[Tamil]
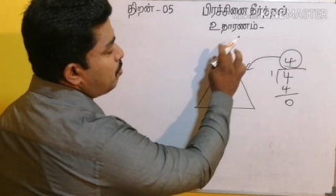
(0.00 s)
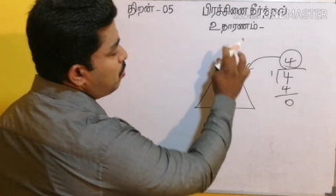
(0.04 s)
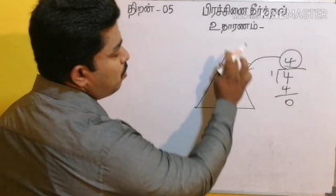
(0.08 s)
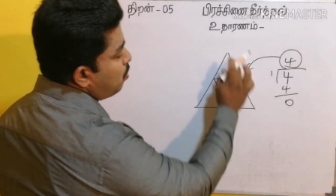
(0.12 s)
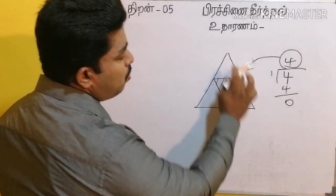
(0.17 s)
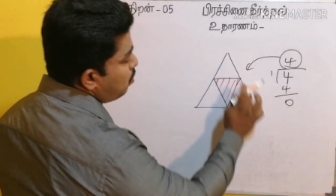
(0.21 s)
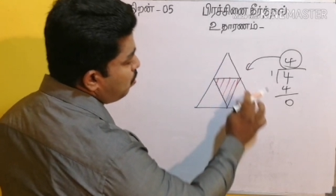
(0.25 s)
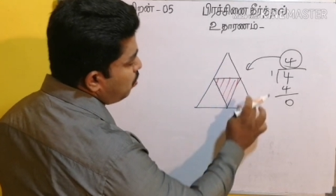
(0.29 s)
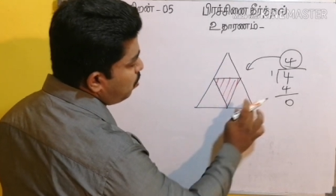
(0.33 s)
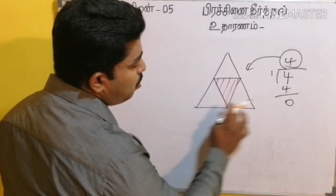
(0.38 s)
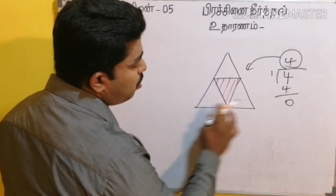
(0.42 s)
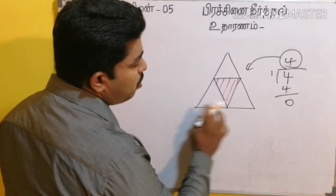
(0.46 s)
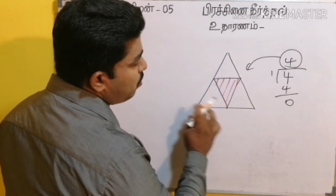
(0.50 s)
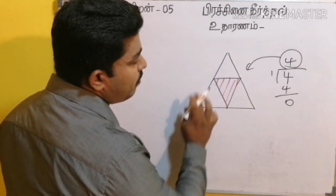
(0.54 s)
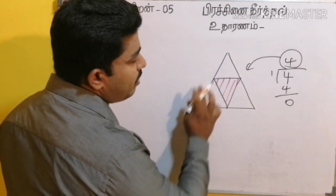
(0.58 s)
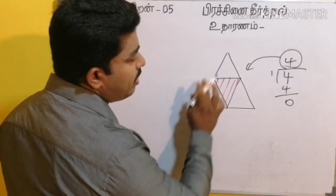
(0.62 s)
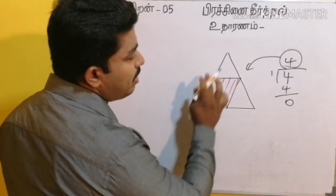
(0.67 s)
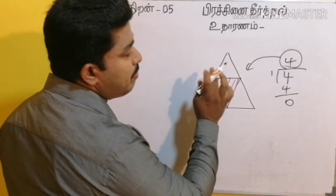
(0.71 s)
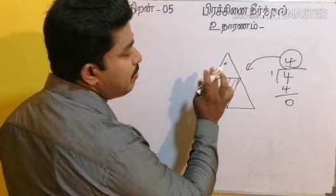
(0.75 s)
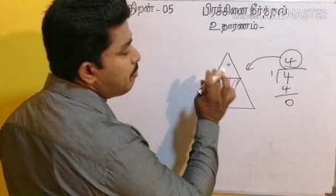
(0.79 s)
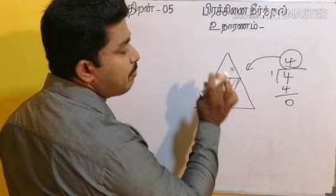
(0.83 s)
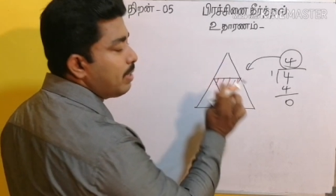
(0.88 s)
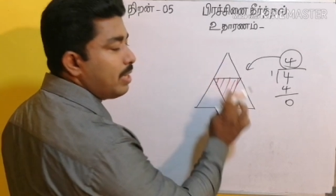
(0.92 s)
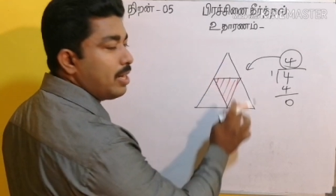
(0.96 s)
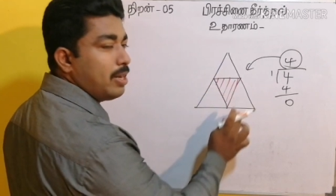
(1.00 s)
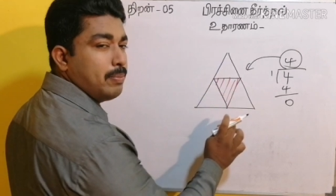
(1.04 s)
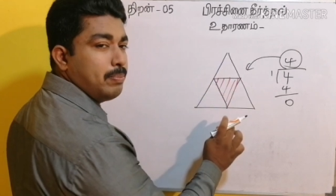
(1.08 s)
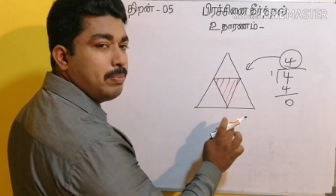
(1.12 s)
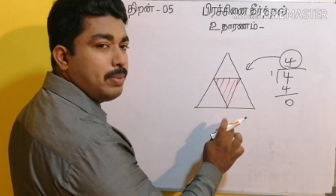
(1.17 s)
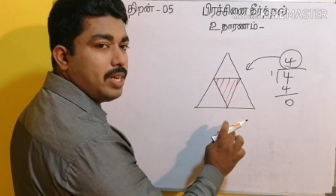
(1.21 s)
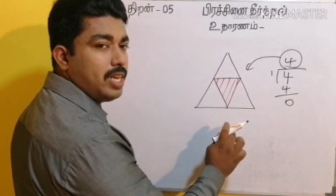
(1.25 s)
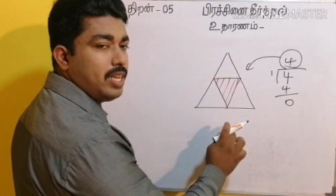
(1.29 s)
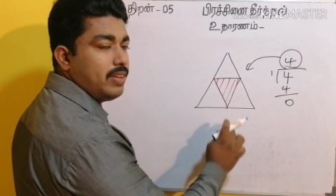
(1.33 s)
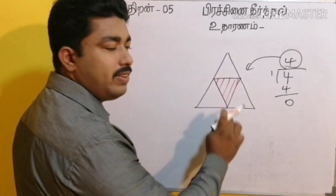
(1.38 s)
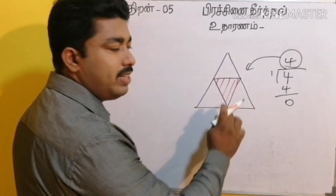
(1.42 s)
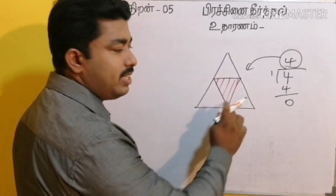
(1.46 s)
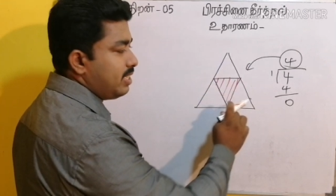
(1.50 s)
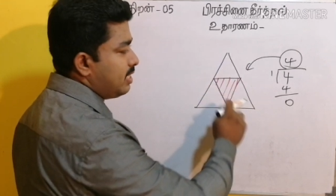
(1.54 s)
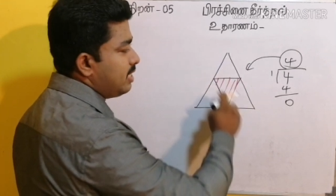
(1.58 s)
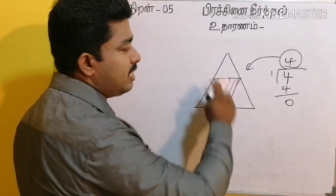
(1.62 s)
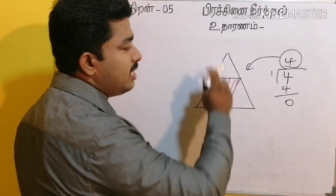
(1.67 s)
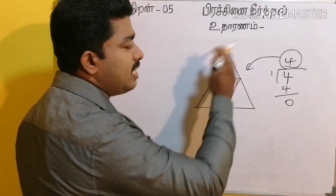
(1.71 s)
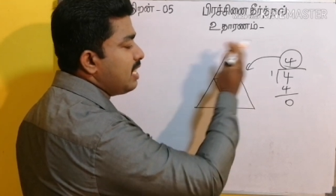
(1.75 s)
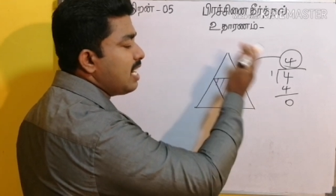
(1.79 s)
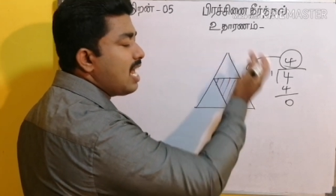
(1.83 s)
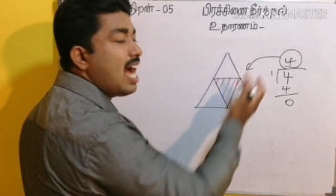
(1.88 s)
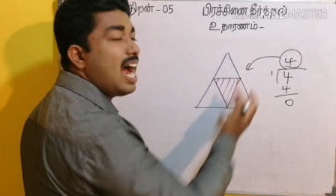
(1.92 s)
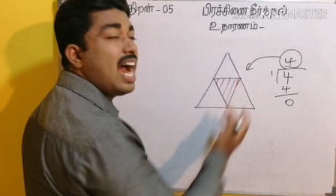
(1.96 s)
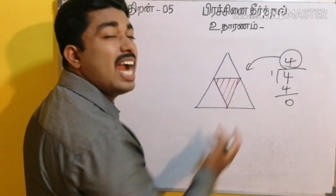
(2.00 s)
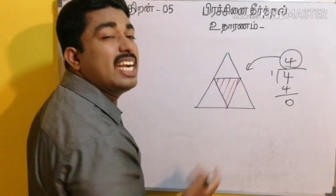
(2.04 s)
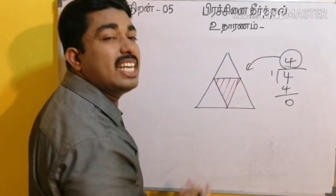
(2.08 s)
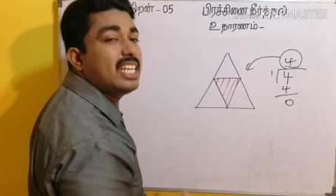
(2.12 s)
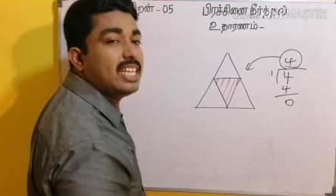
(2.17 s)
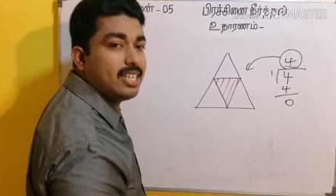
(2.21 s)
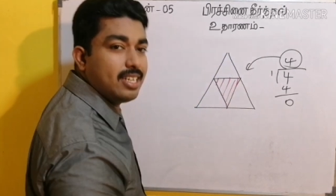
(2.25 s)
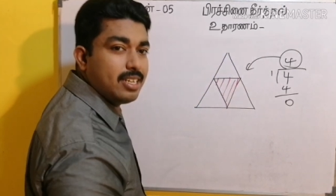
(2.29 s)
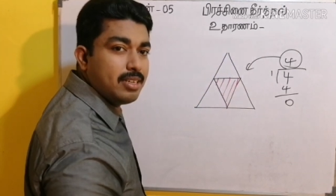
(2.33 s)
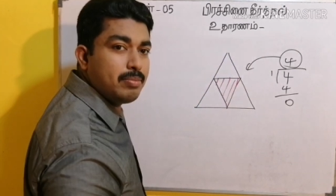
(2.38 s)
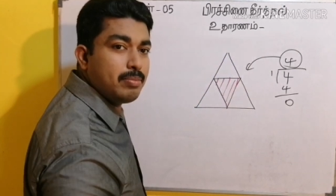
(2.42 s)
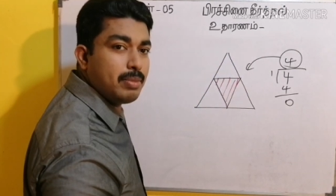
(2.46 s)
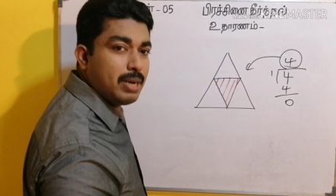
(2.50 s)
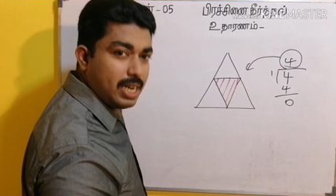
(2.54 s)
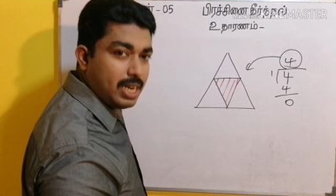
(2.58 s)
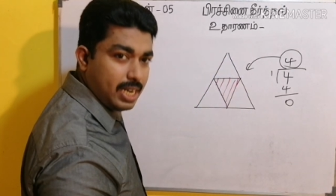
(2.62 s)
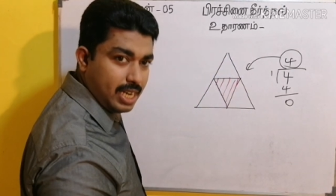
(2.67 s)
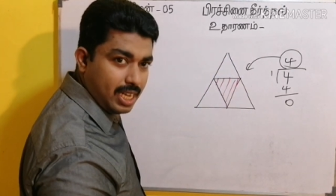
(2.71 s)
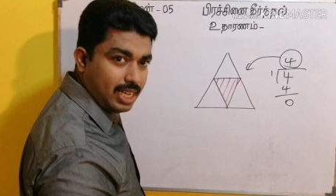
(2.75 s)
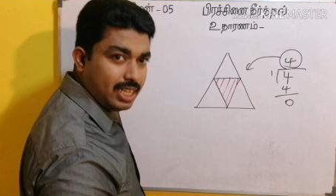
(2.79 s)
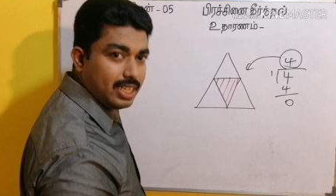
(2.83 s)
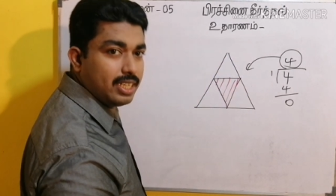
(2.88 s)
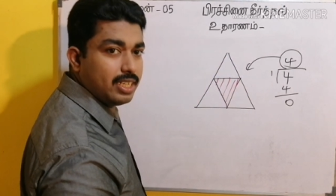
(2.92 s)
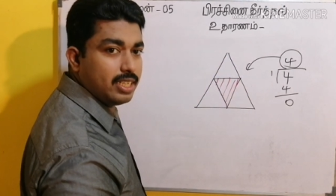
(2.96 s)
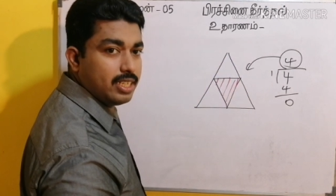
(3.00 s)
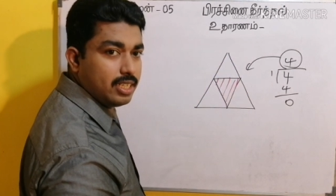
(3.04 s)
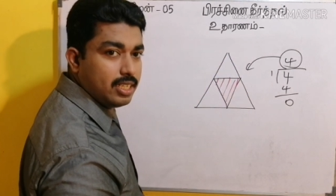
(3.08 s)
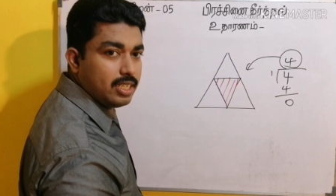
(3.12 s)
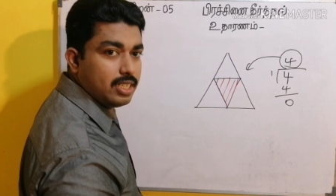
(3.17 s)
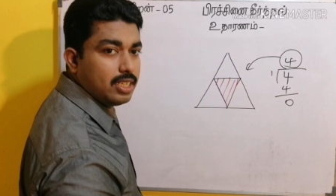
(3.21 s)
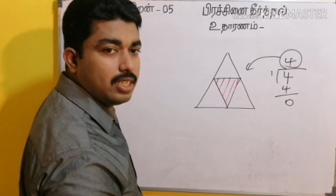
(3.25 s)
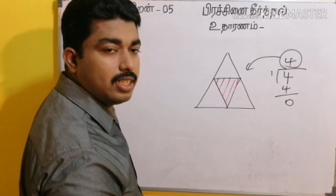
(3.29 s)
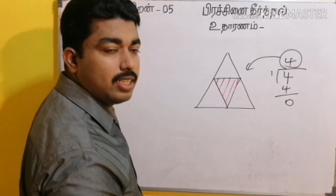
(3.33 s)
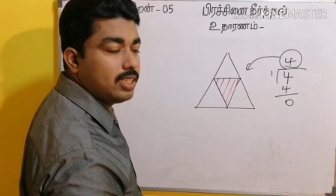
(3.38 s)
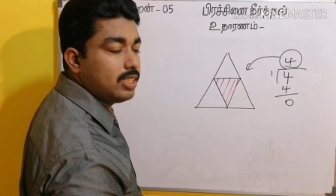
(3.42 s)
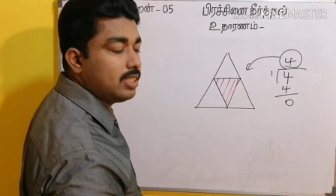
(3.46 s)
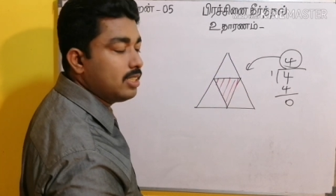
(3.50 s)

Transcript: முழு உருவின் பரப்பளவுக்கு நான்கு மடங்கு